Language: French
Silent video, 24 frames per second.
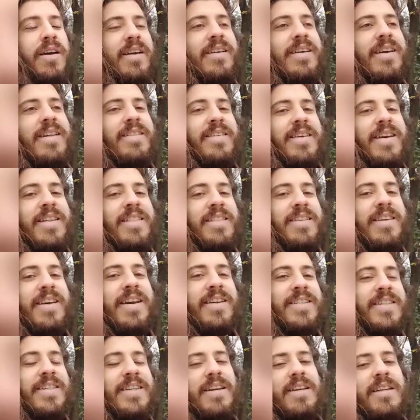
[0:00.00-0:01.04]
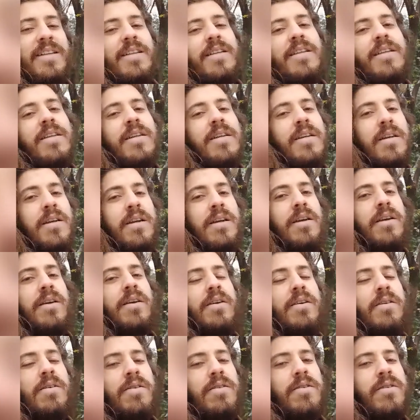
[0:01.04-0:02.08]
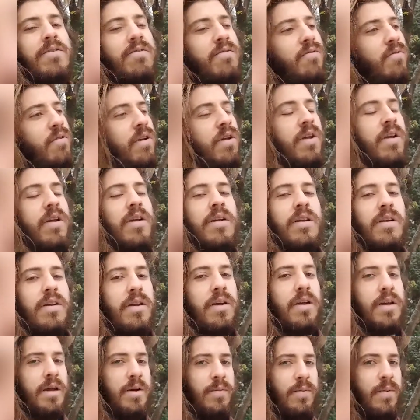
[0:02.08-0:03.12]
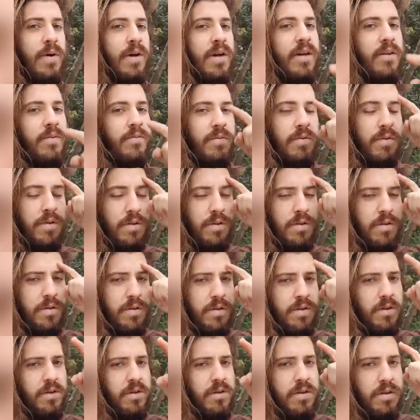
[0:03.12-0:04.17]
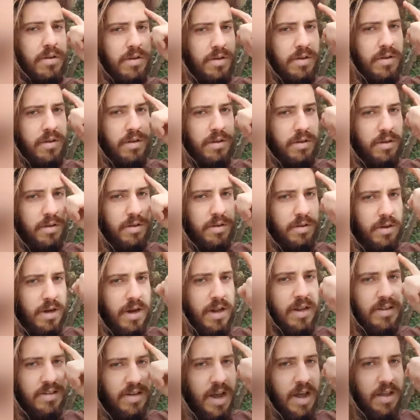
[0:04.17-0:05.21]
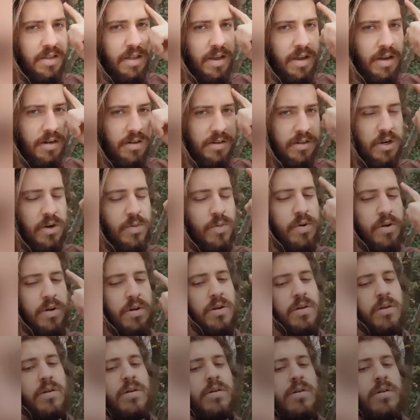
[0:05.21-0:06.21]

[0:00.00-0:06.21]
4447. Si vous le voyez, euh, gardez ça en tête, chumé.